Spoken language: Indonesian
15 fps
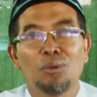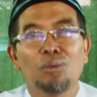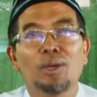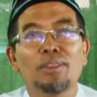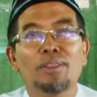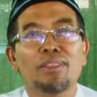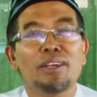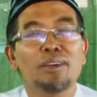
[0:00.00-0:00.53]

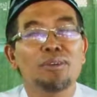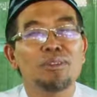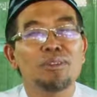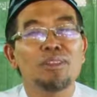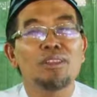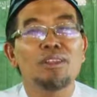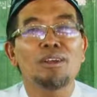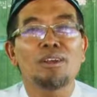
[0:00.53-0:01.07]

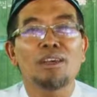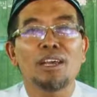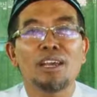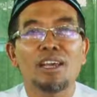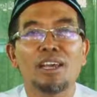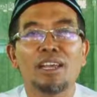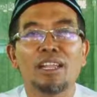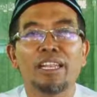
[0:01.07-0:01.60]

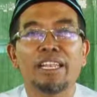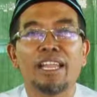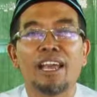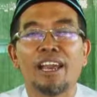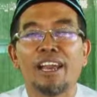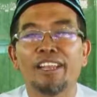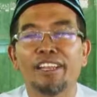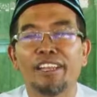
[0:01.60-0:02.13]
wattaqullaha
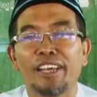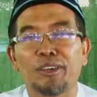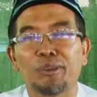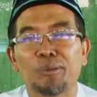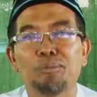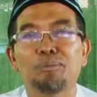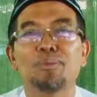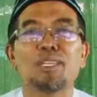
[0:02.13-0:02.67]

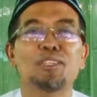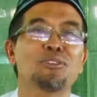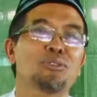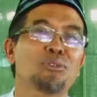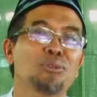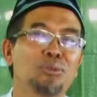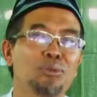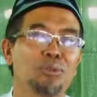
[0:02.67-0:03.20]
la'allakum
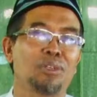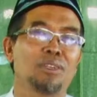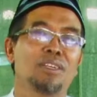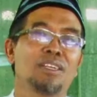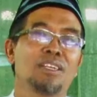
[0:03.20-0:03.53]
tashkurun